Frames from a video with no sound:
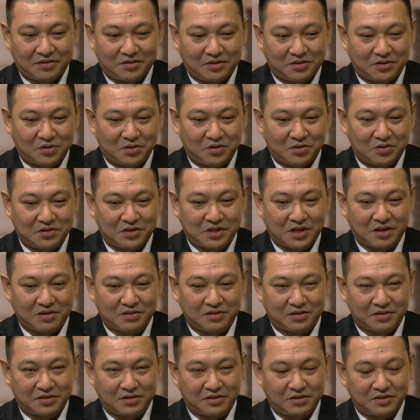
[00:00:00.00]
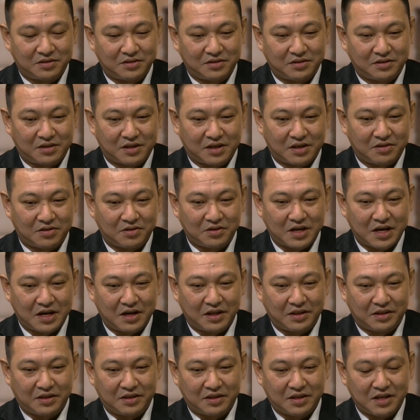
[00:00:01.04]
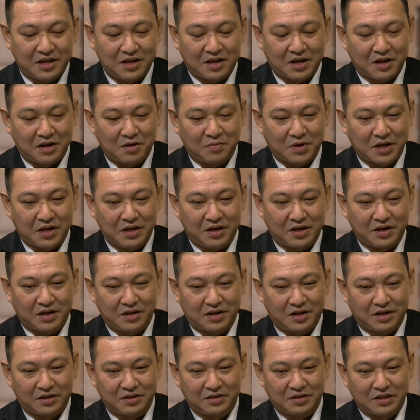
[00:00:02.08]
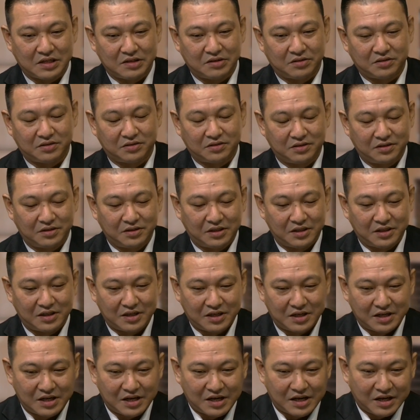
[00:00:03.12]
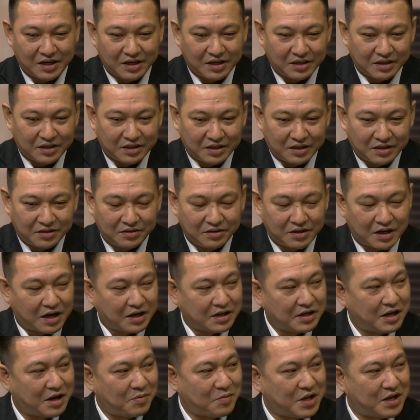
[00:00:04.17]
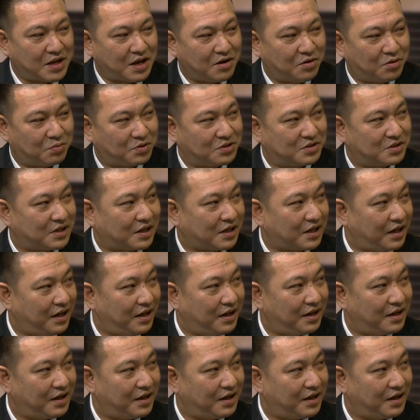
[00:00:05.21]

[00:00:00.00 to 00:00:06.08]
泥臭くあのやれていければいいかなっていう諦めないロボットだっけ